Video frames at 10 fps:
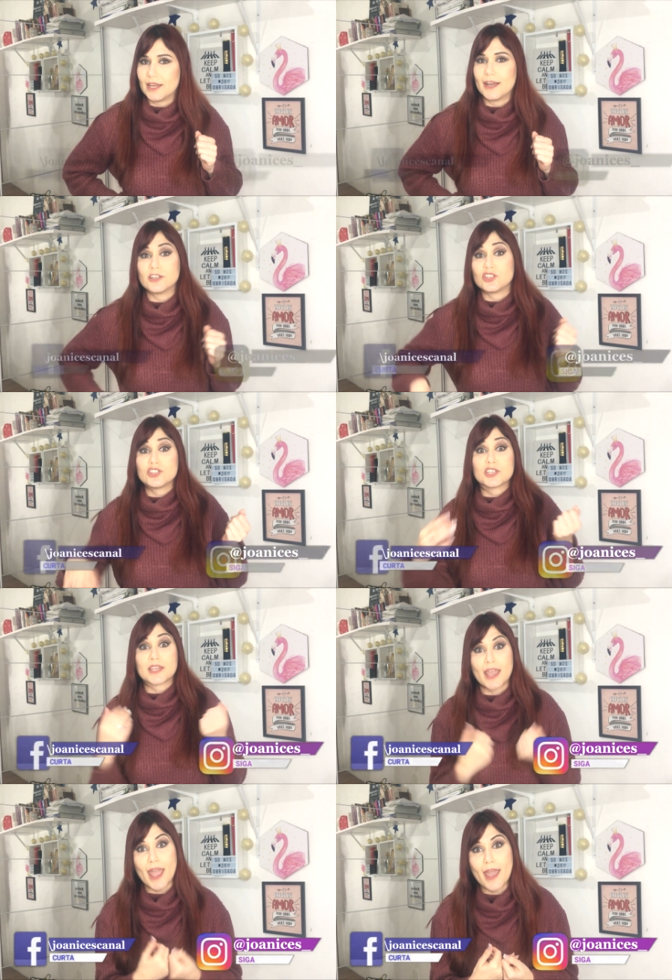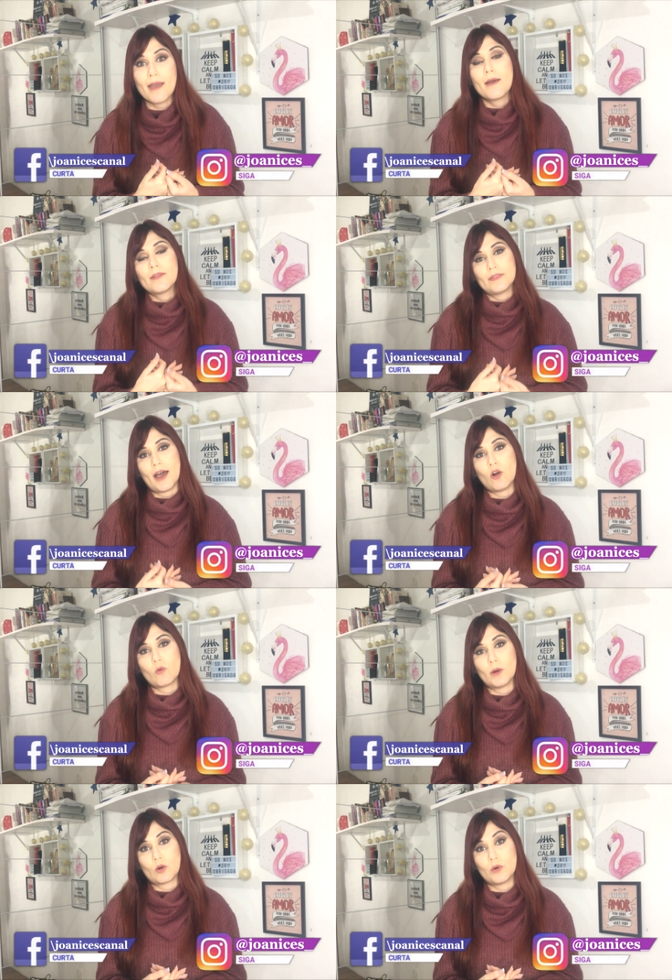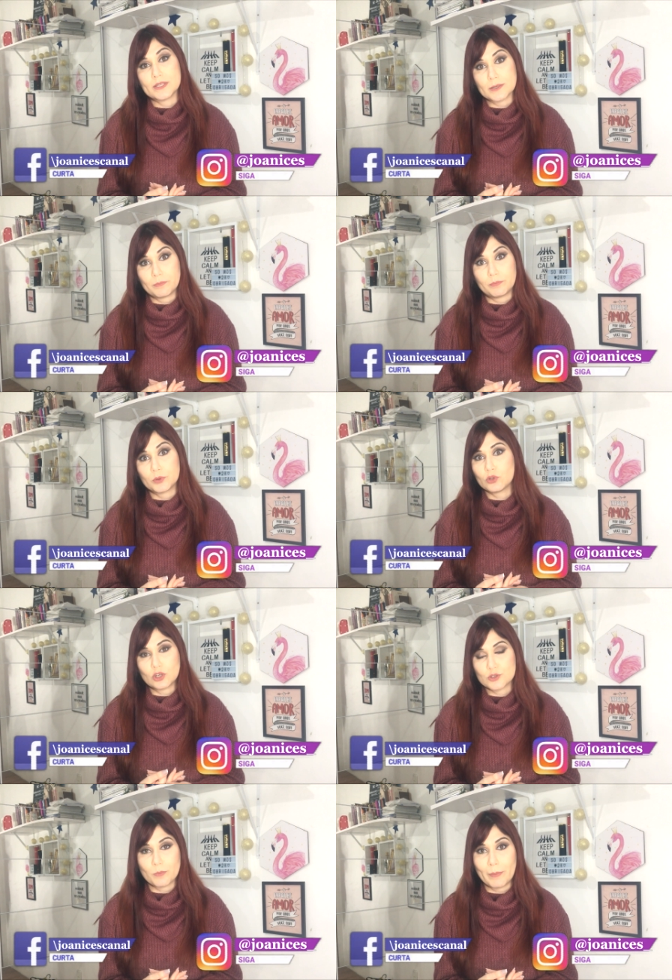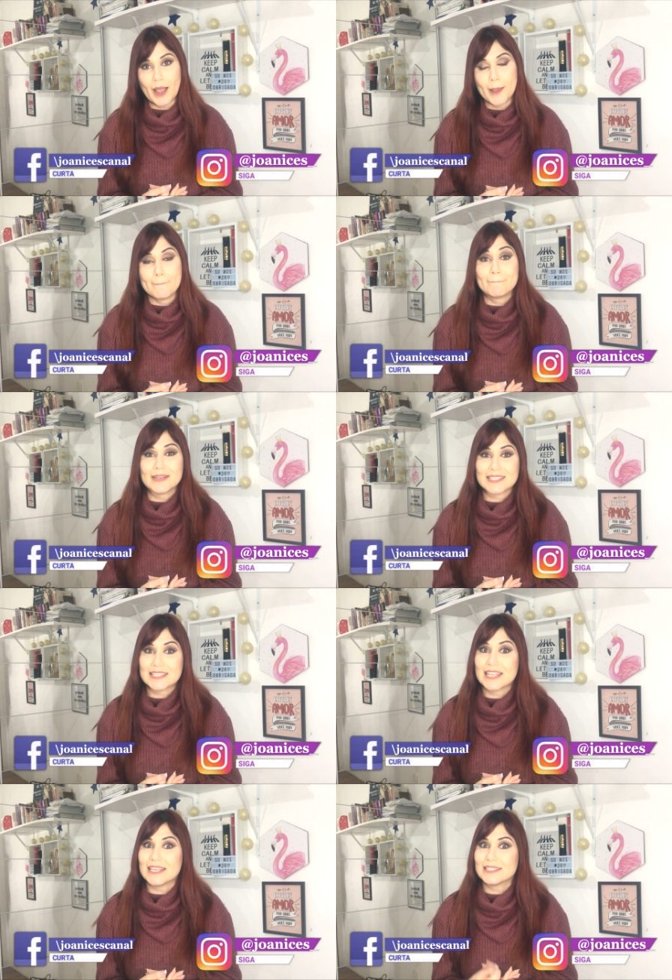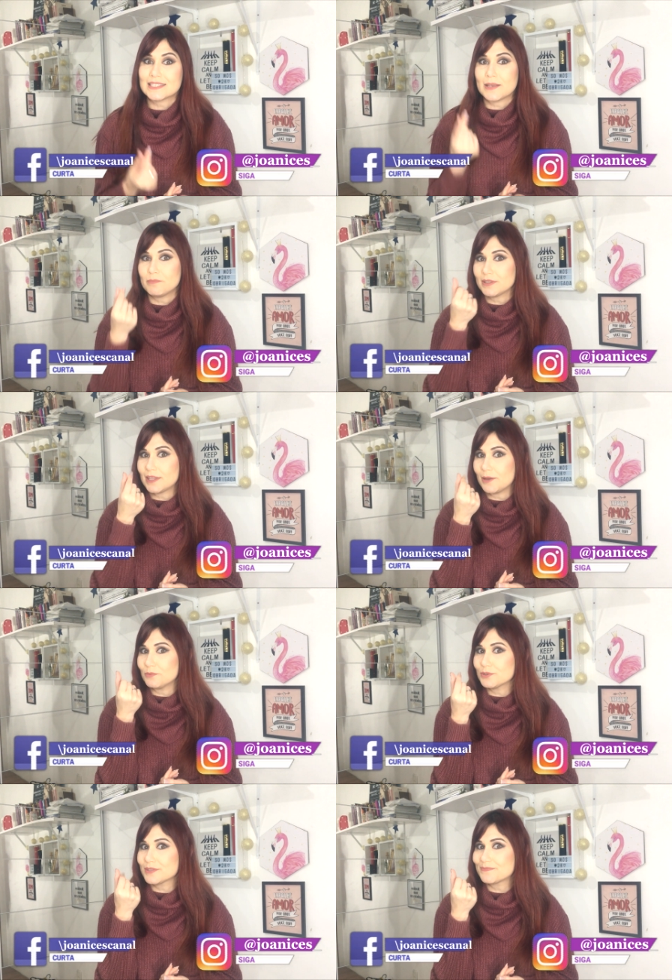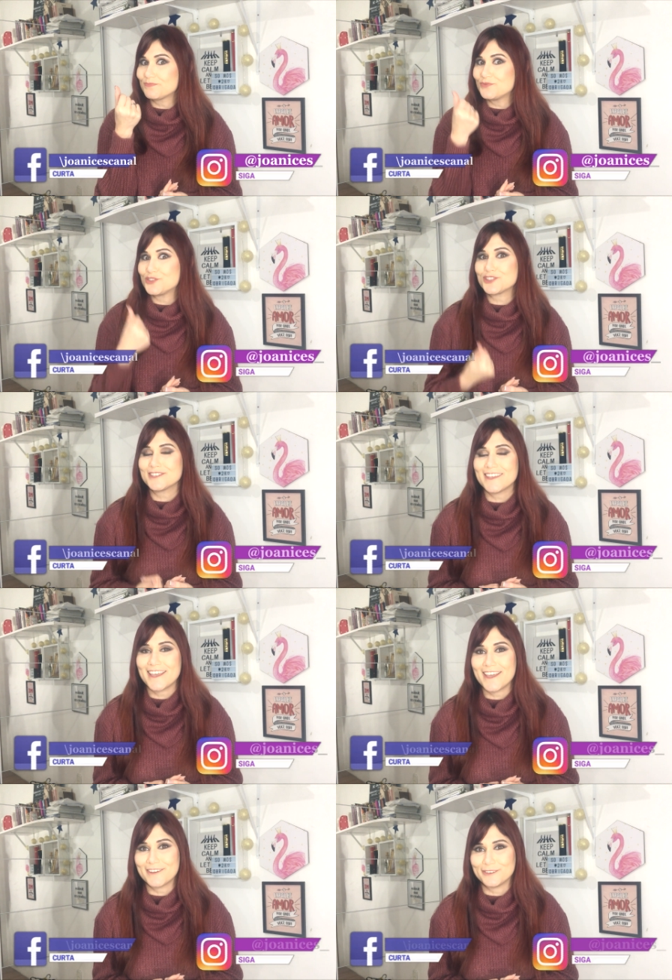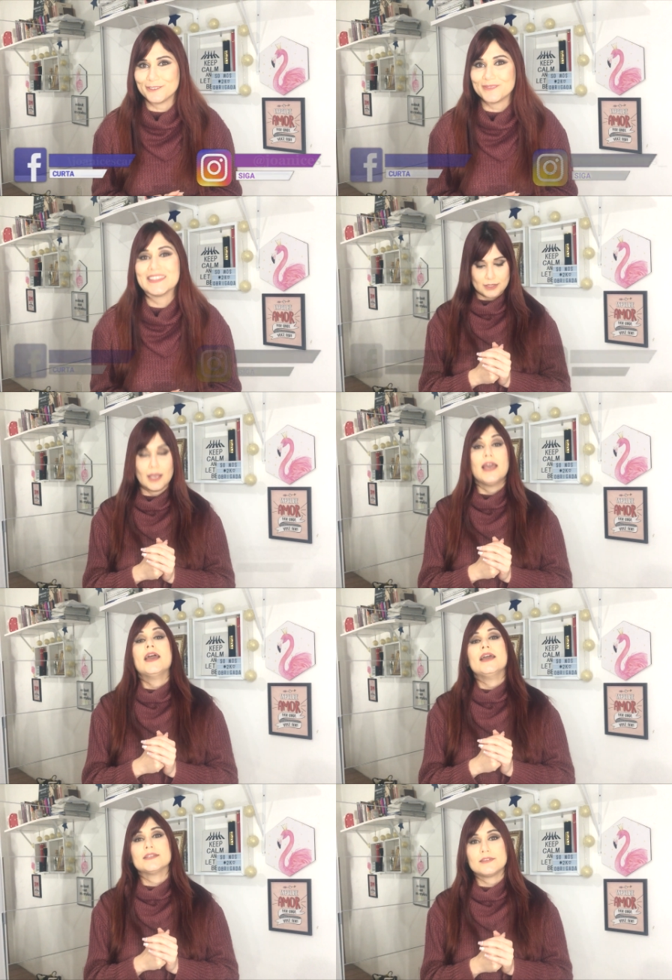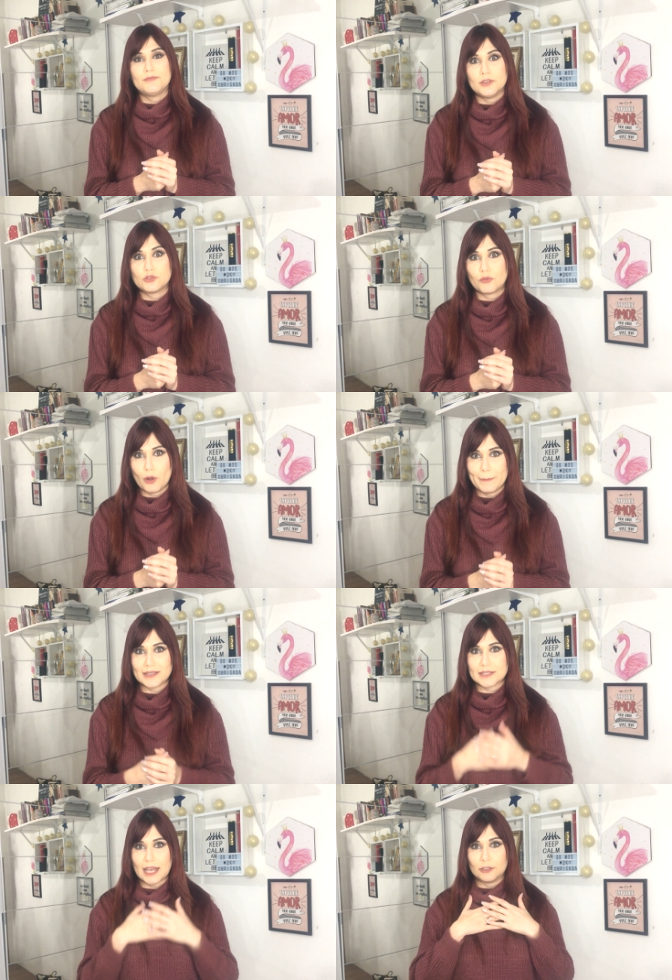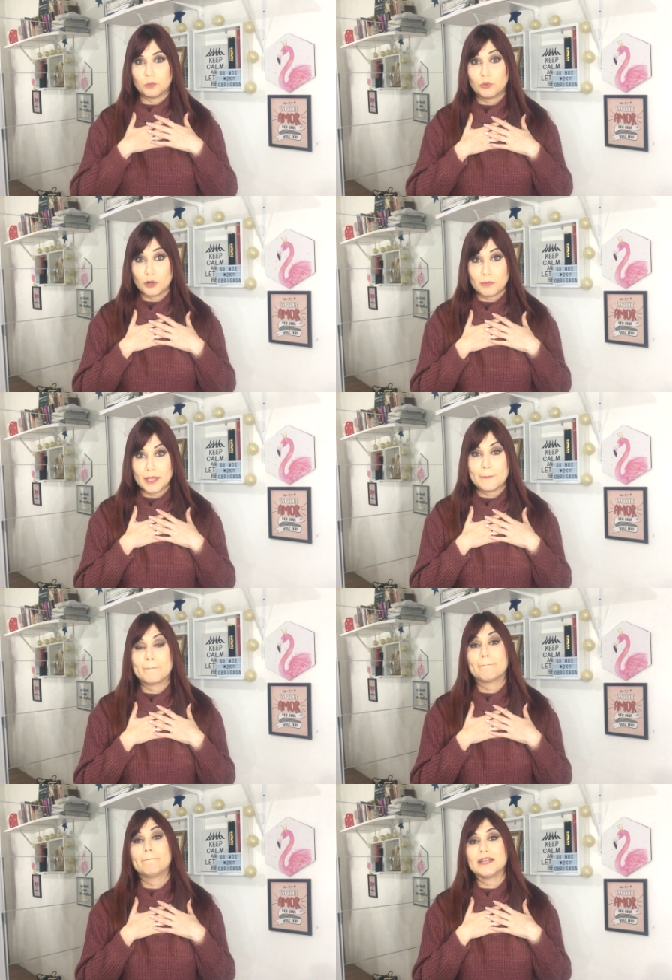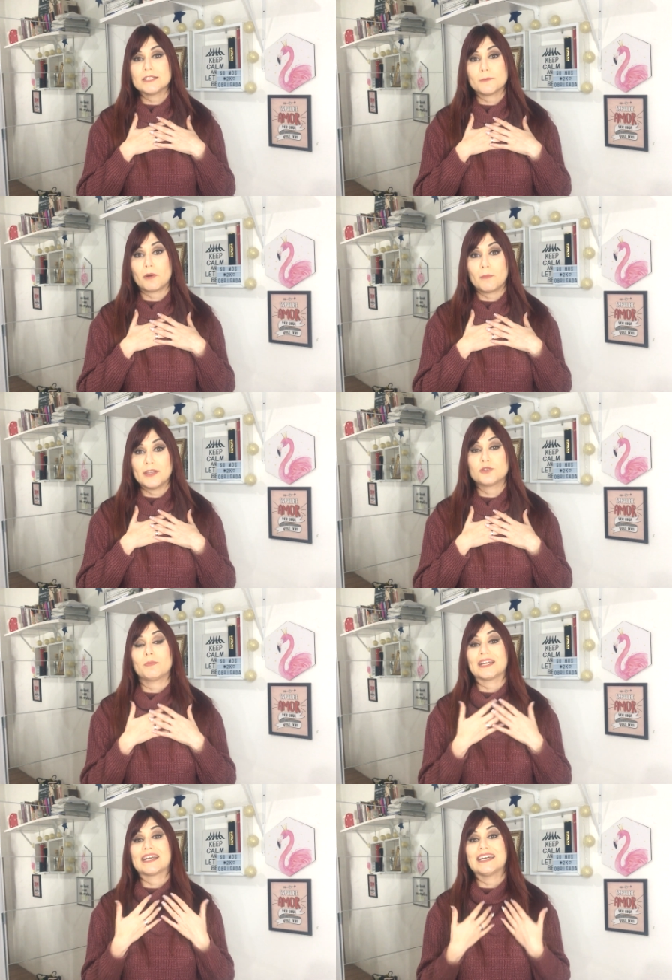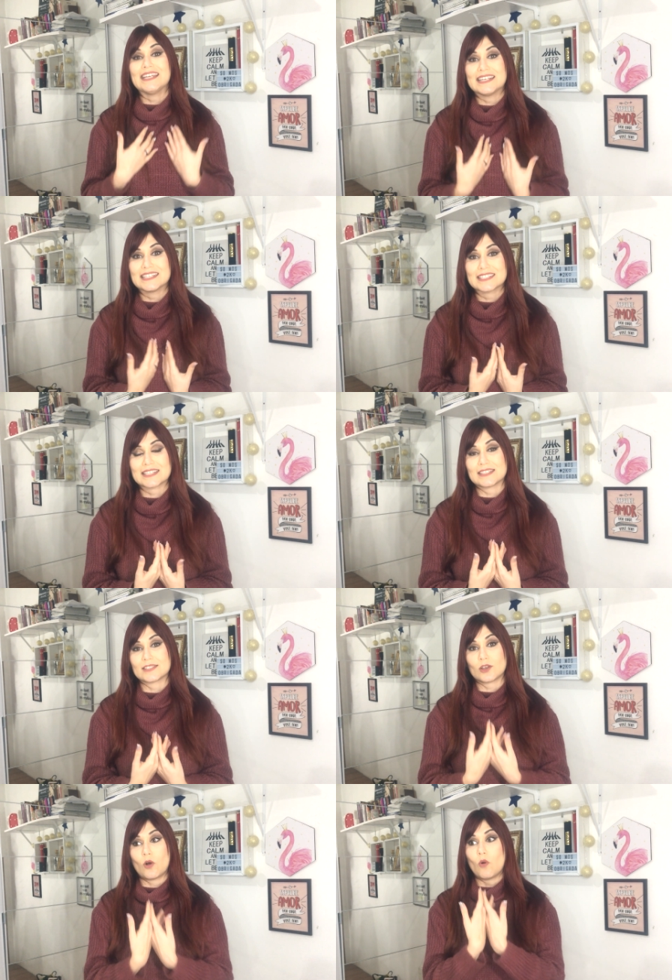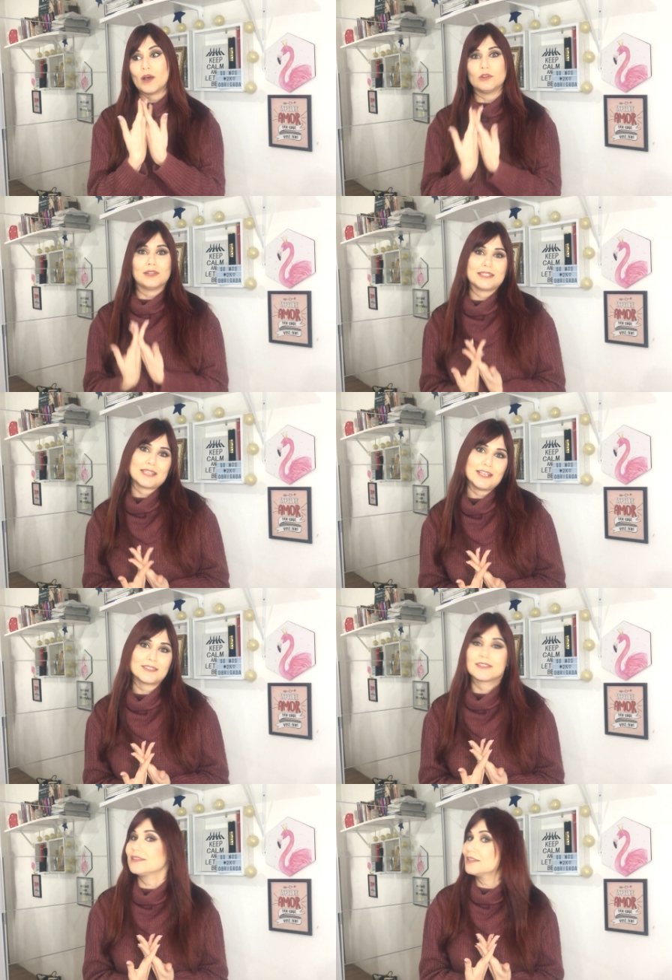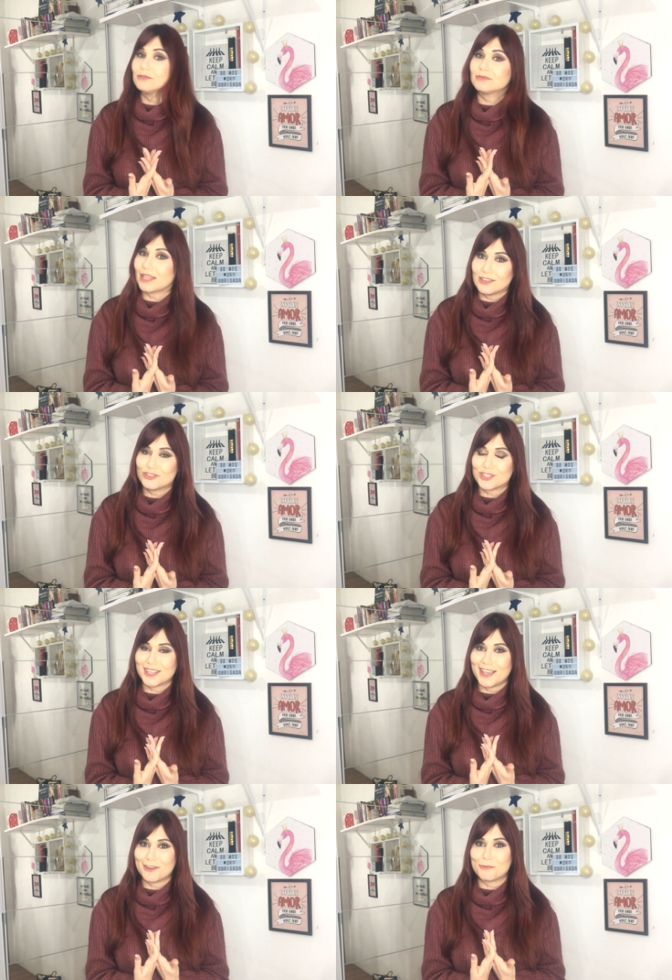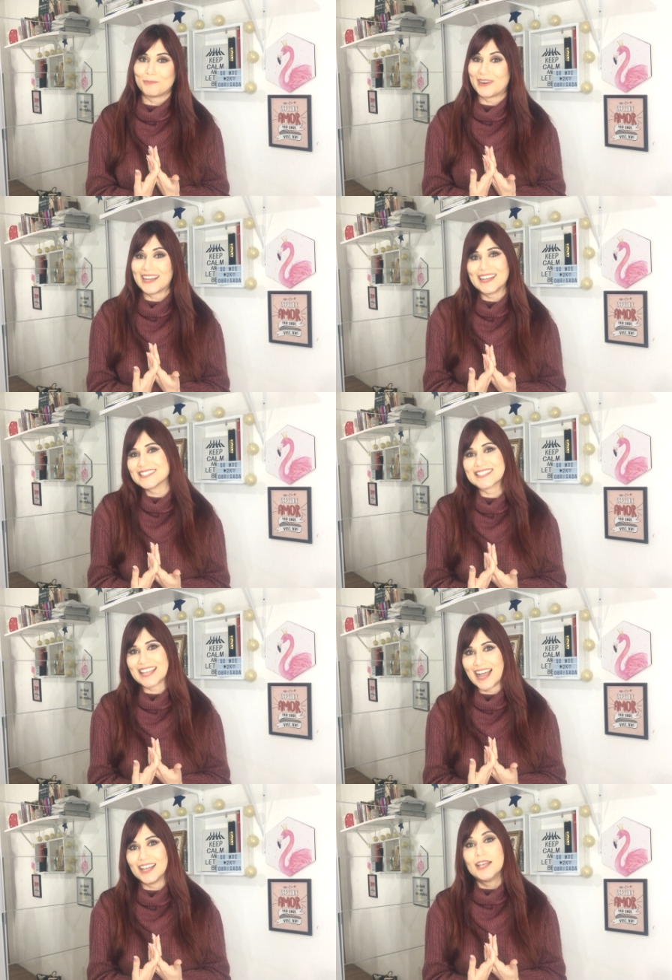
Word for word: né? A gente quer dar alguma coisa pro nosso pai, mas nem sempre temos dinheiro. Esse vídeo foi pensado por mim principalmente para crianças ou adolescentes que não têm dinheiro para gastar